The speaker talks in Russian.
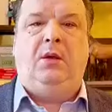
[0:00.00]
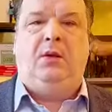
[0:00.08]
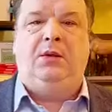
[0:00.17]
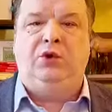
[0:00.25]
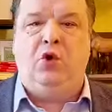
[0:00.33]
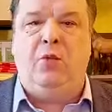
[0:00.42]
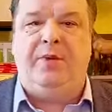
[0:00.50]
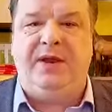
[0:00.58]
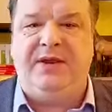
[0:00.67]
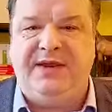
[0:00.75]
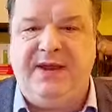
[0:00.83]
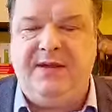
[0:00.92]

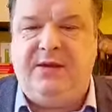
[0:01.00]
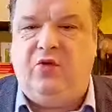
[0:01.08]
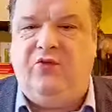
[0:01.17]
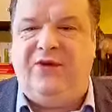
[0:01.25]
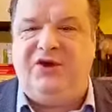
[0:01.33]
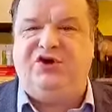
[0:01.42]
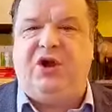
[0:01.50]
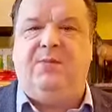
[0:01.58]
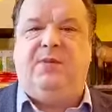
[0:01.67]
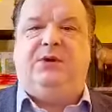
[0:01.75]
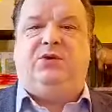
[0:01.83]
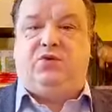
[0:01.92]
Добрый день,
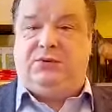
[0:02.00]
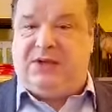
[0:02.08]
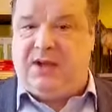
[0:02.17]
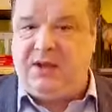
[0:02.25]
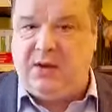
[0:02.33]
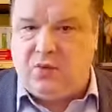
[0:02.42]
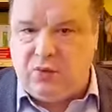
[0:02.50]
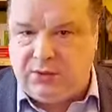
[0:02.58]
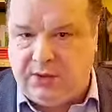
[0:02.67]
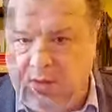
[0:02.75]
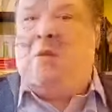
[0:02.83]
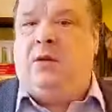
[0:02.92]
уважаемые друзья
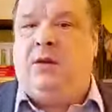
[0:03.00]
якуты.